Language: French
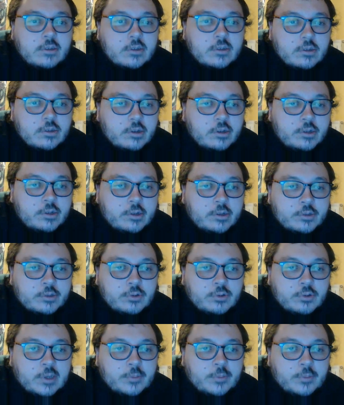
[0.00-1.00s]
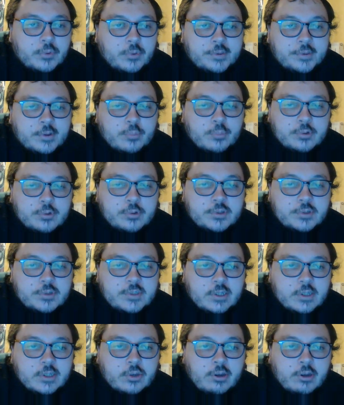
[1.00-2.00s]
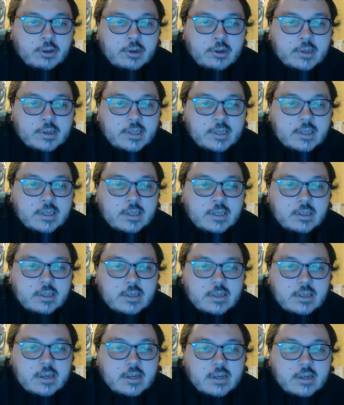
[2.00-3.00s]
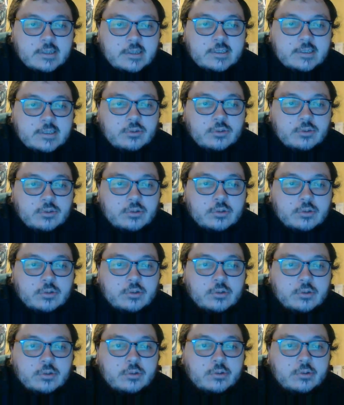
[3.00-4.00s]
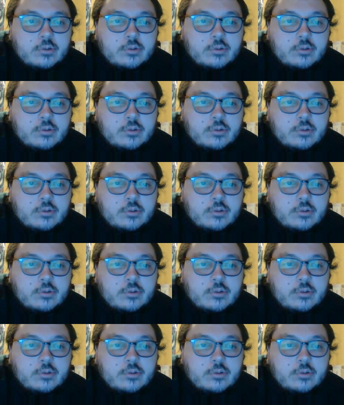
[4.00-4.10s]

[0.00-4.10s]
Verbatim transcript: un, truc important pour The Circle et qui a essayé de